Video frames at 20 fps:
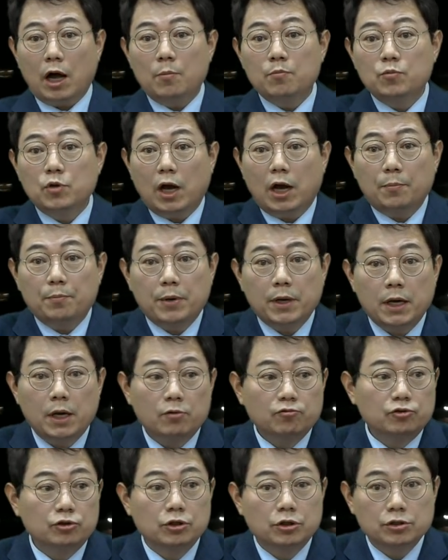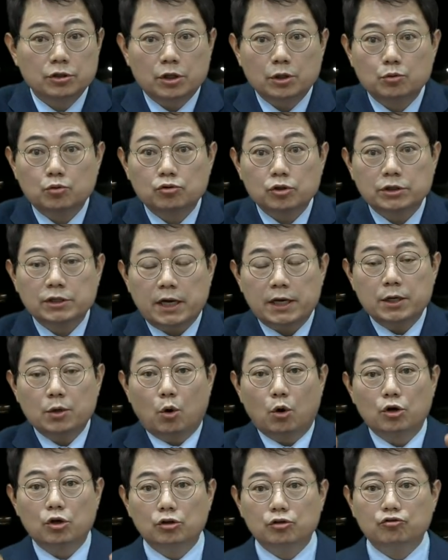앞에 운전석과 조석 사이
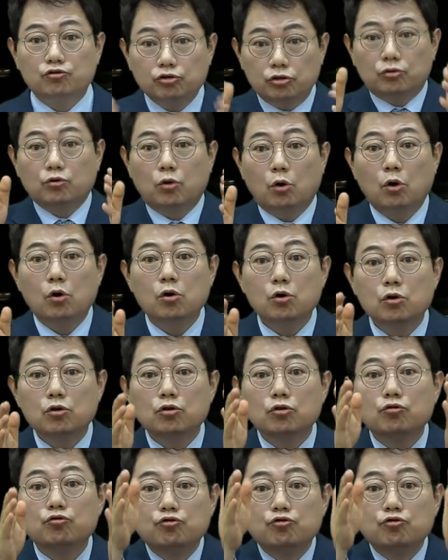거기를 뚫고